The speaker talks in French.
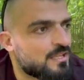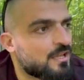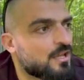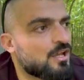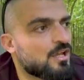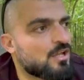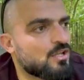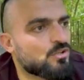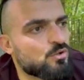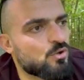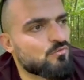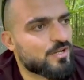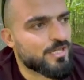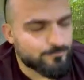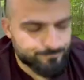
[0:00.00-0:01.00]

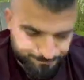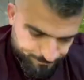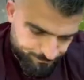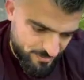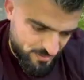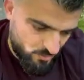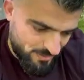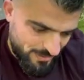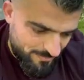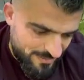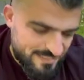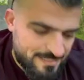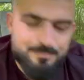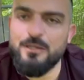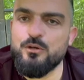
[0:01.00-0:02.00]
donc voilà parce que là-bas,
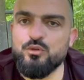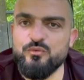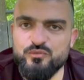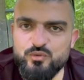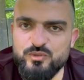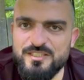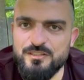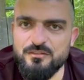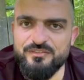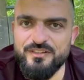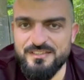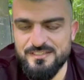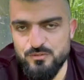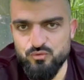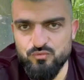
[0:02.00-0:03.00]
c'est pas Call of Duty, en
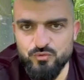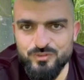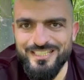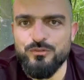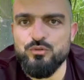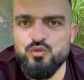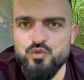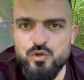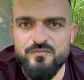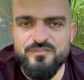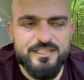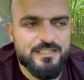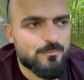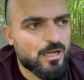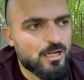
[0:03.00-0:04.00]
fait, si tu veux, t'as qu'une seule
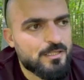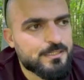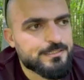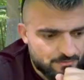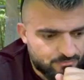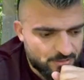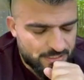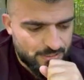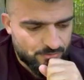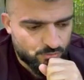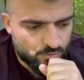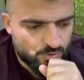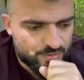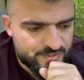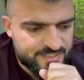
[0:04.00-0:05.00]
vie là-bas. Voilà,
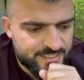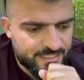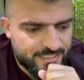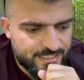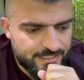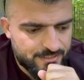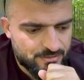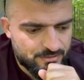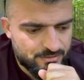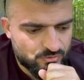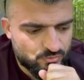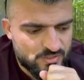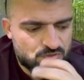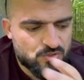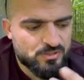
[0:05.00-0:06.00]
donc Sergueï, euh,
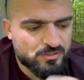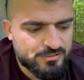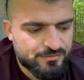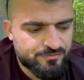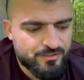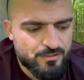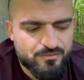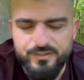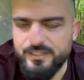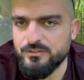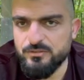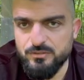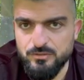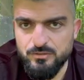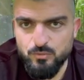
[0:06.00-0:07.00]
toi, ce que tu es en train de faire, en
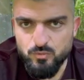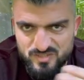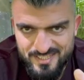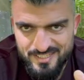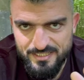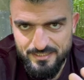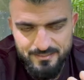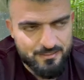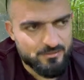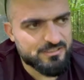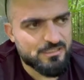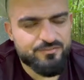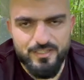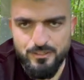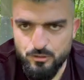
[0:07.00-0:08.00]
fait, euh, on le sait, t'es en
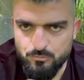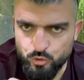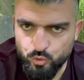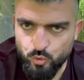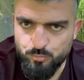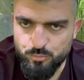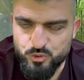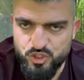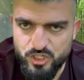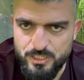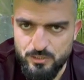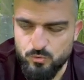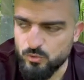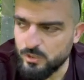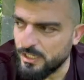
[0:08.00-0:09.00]
train de faire comme le troupeau de
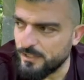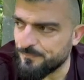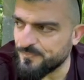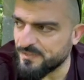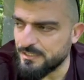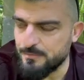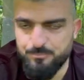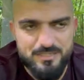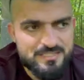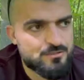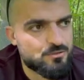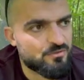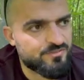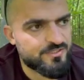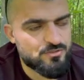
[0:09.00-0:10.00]
généraux, là, qui passent
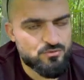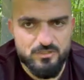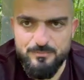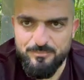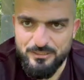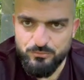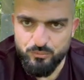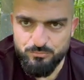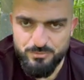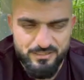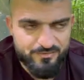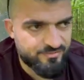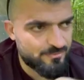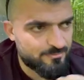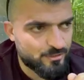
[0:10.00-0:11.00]
leur vie sur les plateaux de
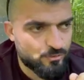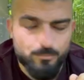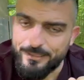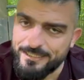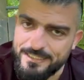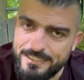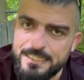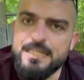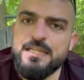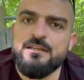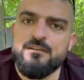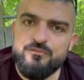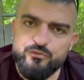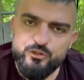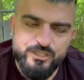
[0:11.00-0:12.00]
BFM et compagnie,
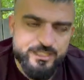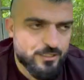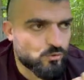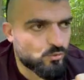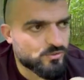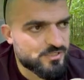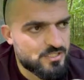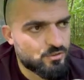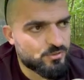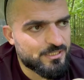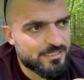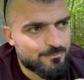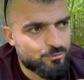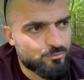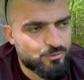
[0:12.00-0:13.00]
venir conditionner
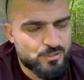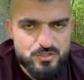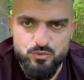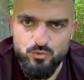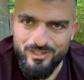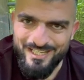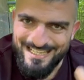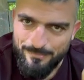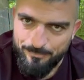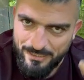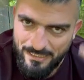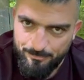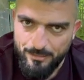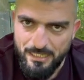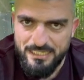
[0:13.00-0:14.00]
la population et la
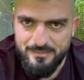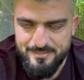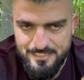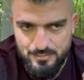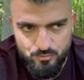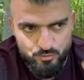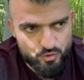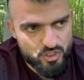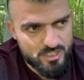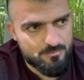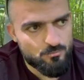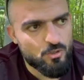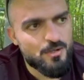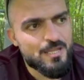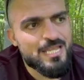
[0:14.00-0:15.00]
préparer
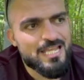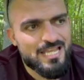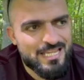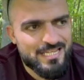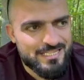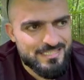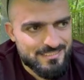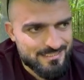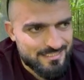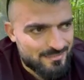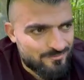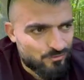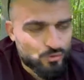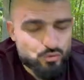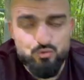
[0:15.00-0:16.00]
psychologiquement à un
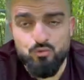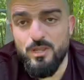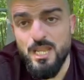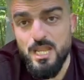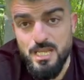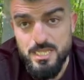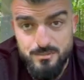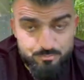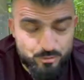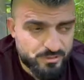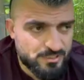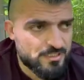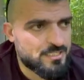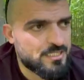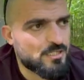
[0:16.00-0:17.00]
éventuel
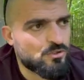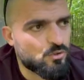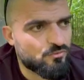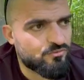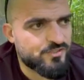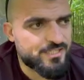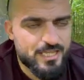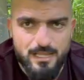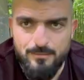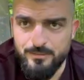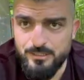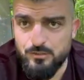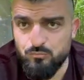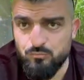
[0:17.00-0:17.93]
hypothétique conflit armé ou